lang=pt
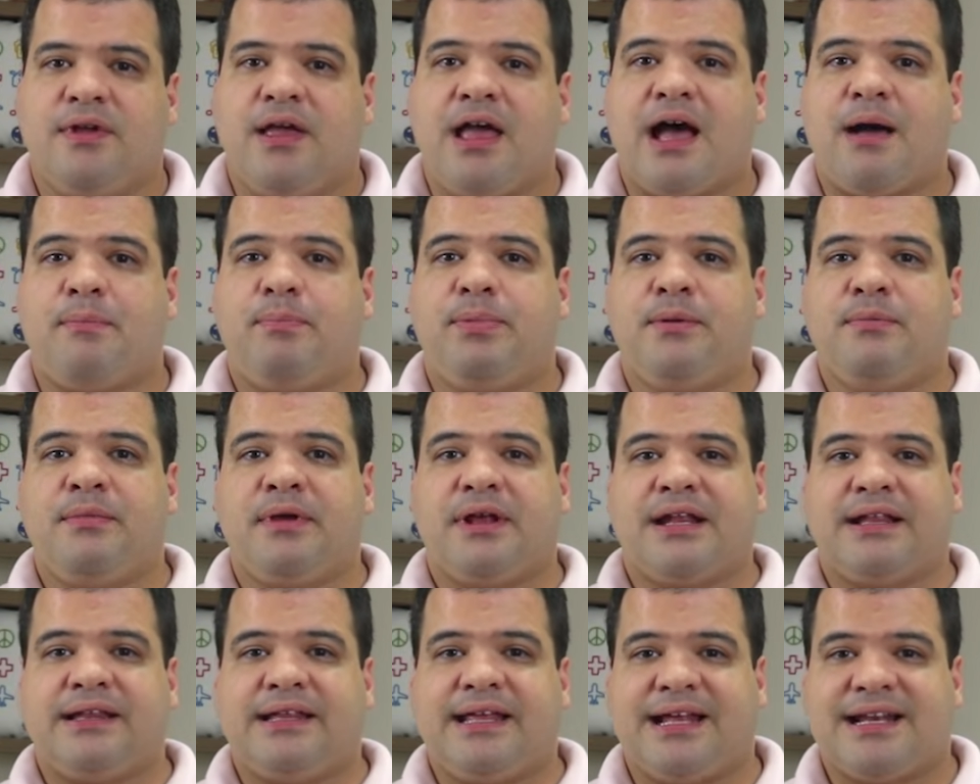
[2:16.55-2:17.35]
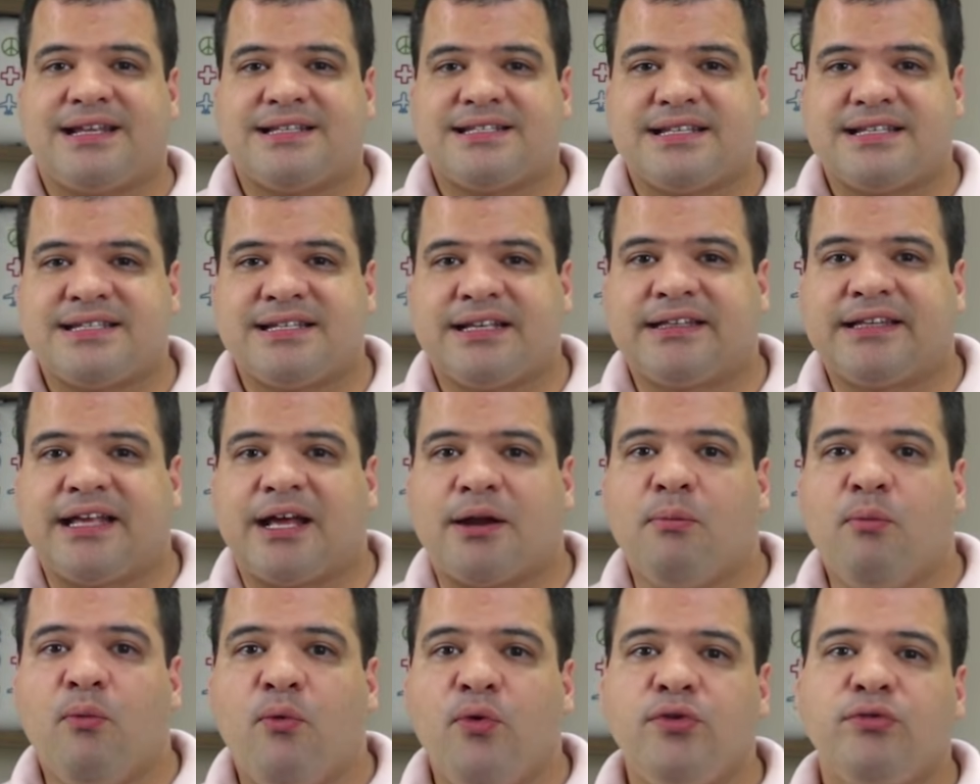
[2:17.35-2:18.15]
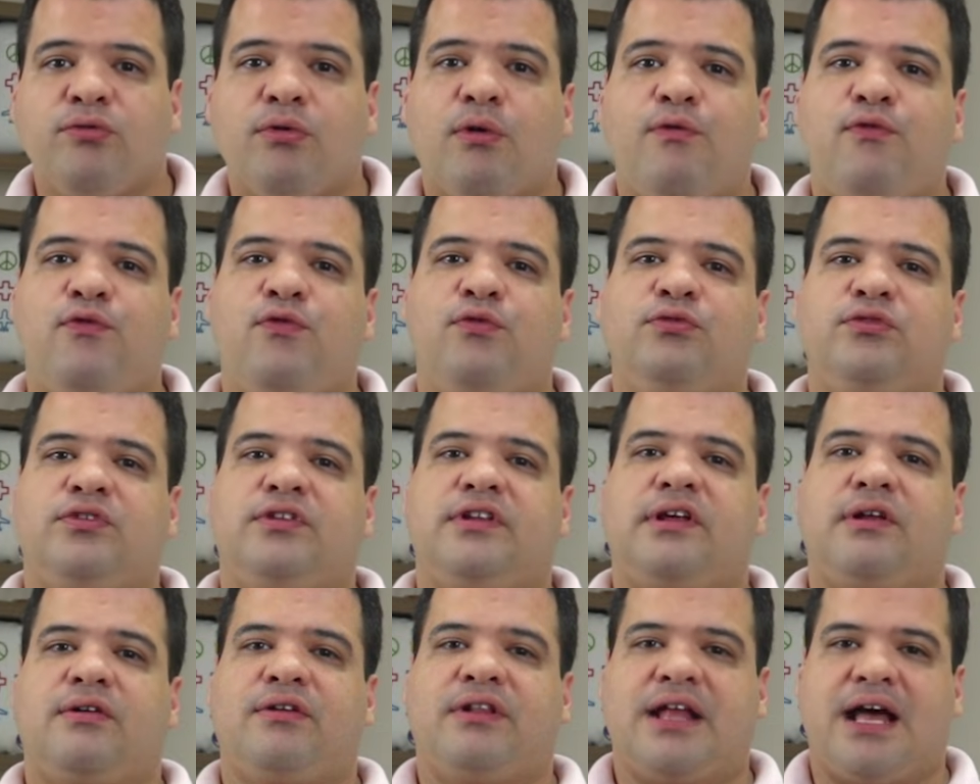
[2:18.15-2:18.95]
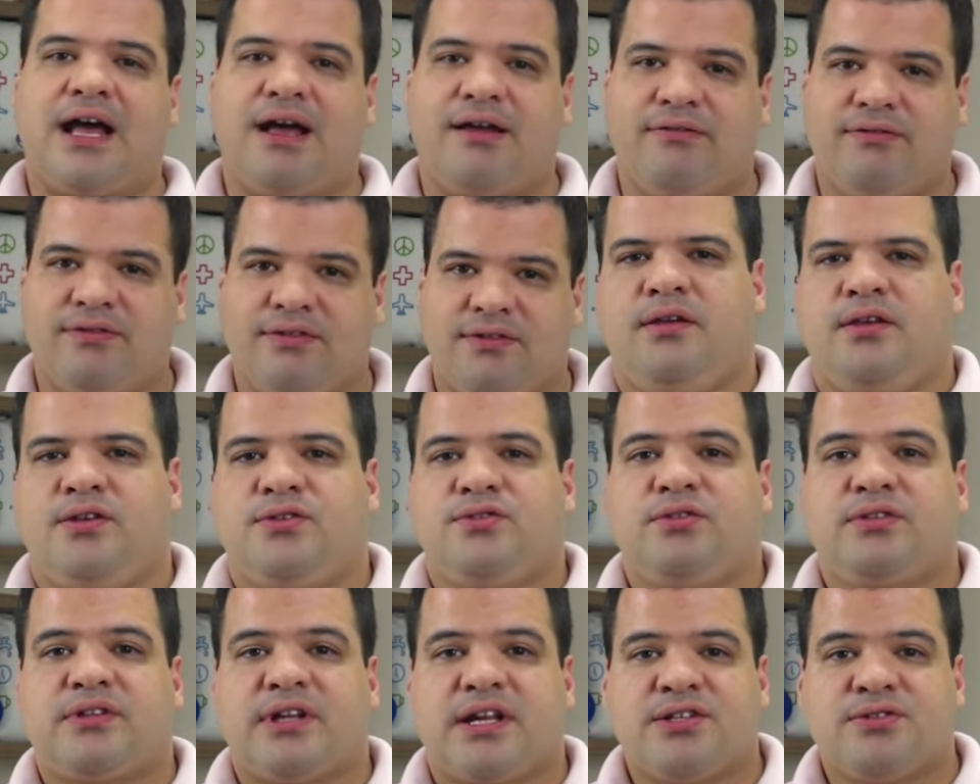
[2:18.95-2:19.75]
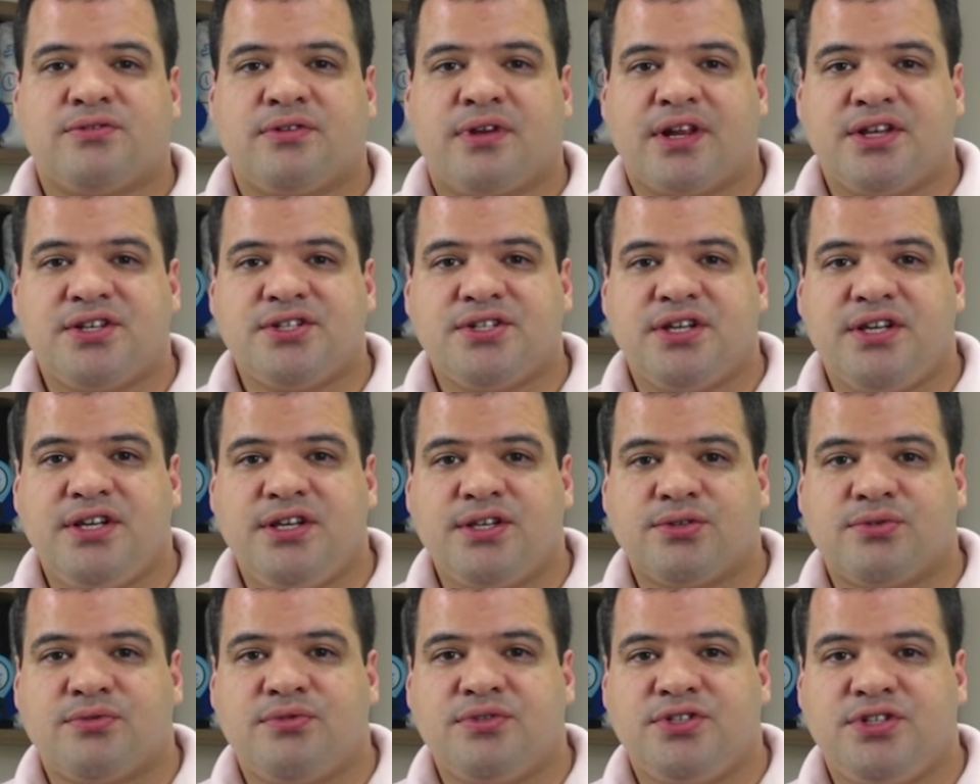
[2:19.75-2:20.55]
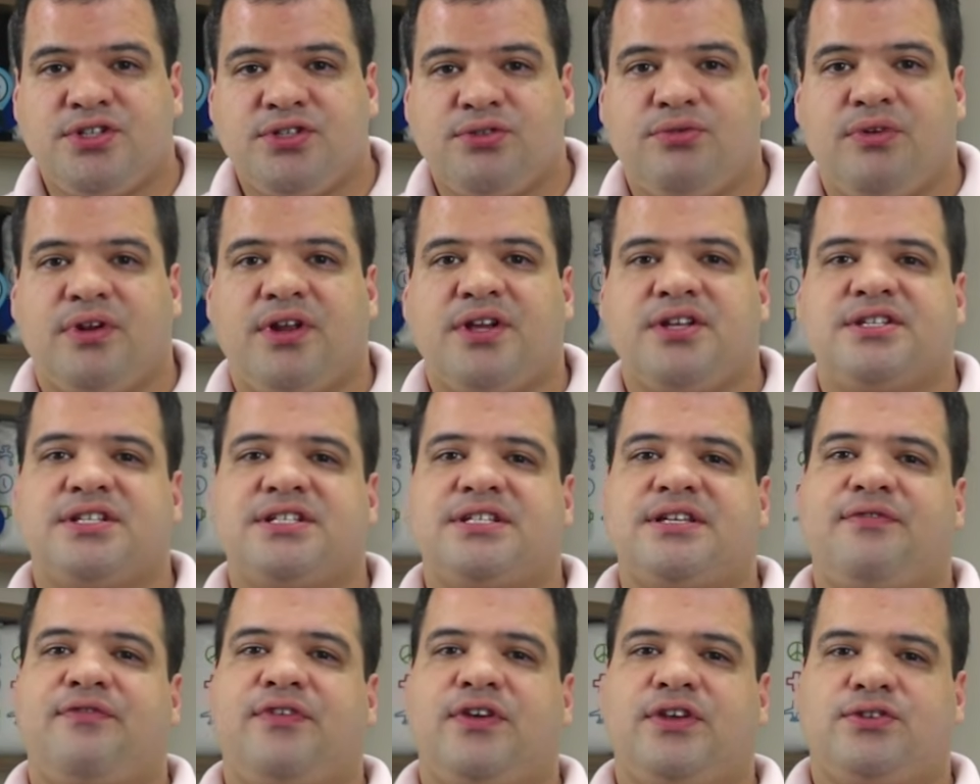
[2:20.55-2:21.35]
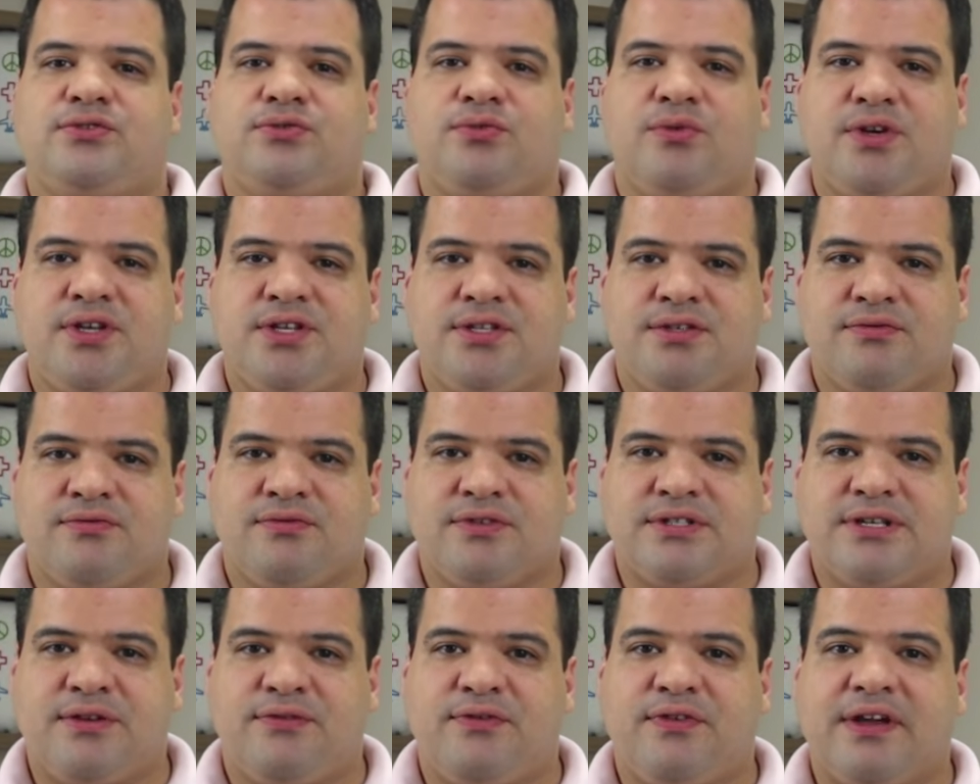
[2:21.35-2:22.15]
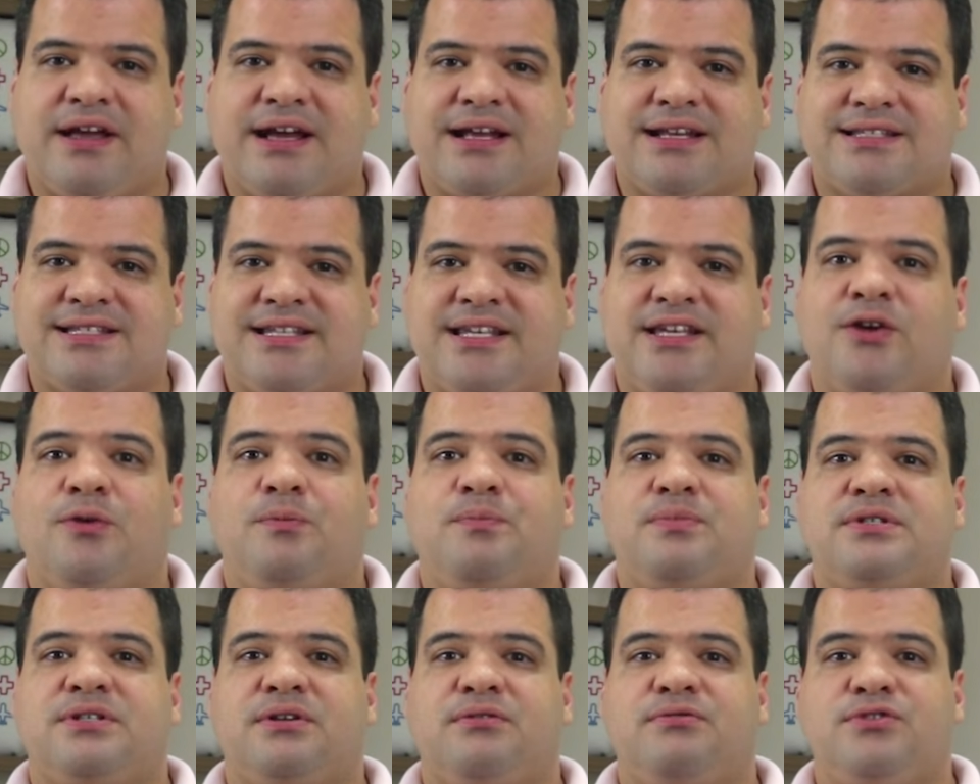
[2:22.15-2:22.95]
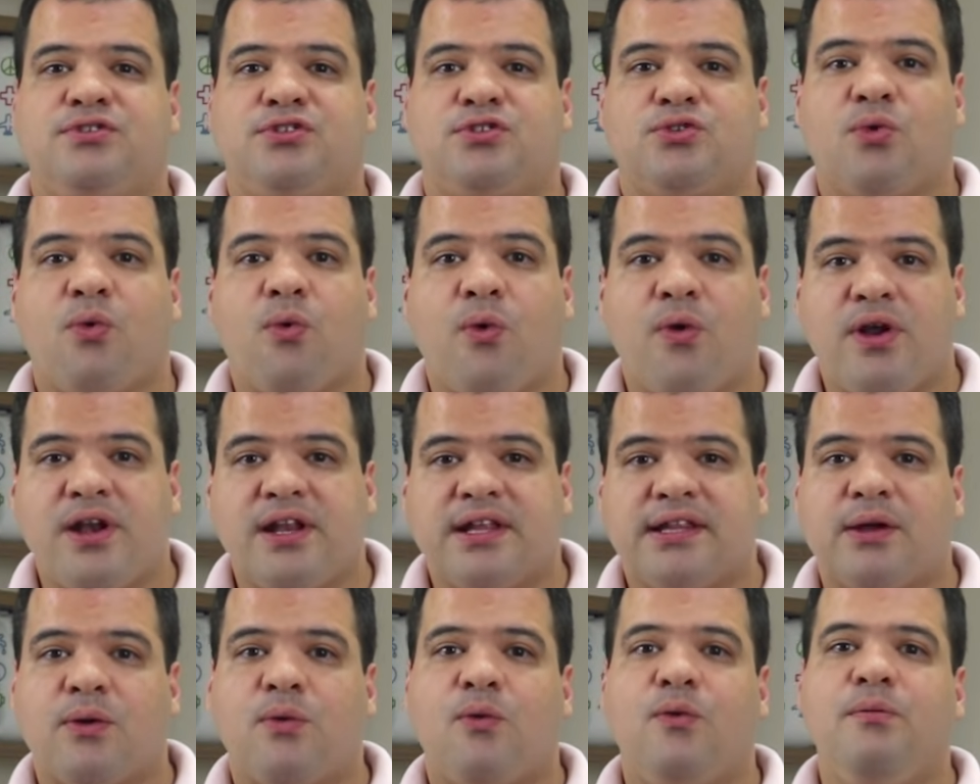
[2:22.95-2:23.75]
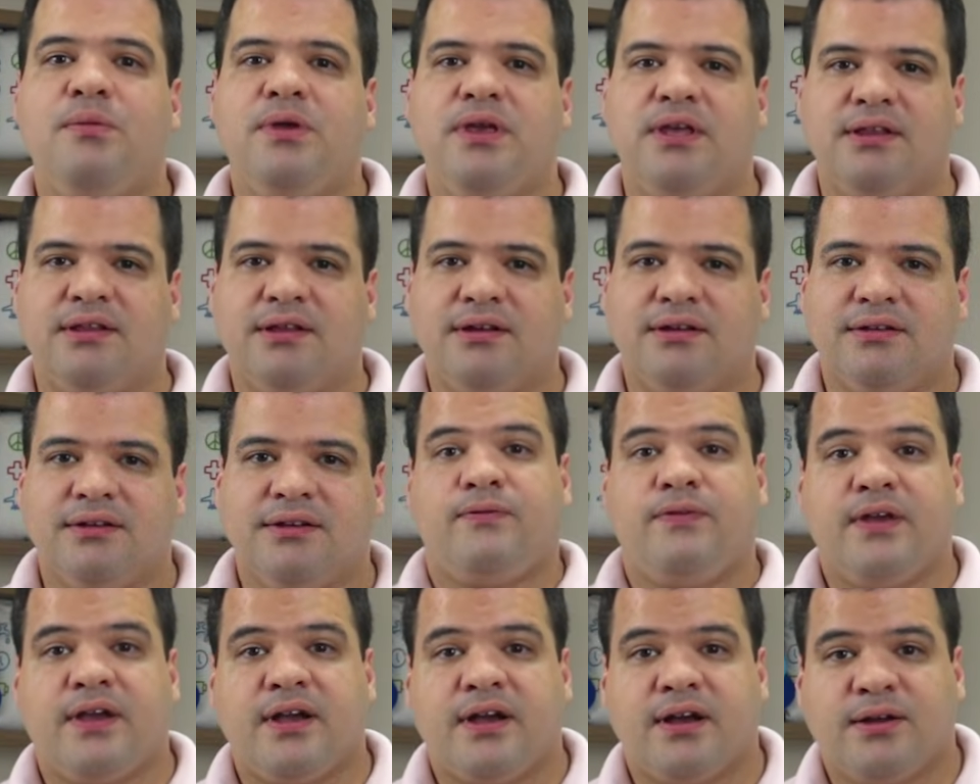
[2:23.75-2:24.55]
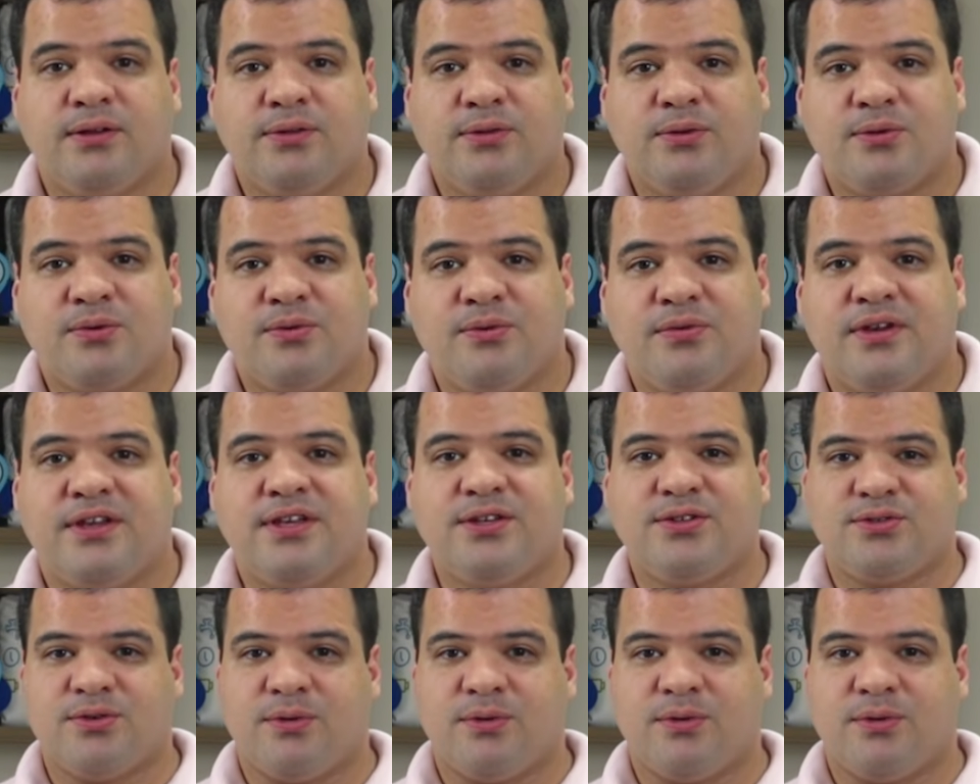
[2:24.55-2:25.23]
A primeira delas é sentar muito ao fundo da aeronave. Isso traz um grande risco de, durante as refeições, você ficar ficar sem a opção de escolha da comida, ficando com o que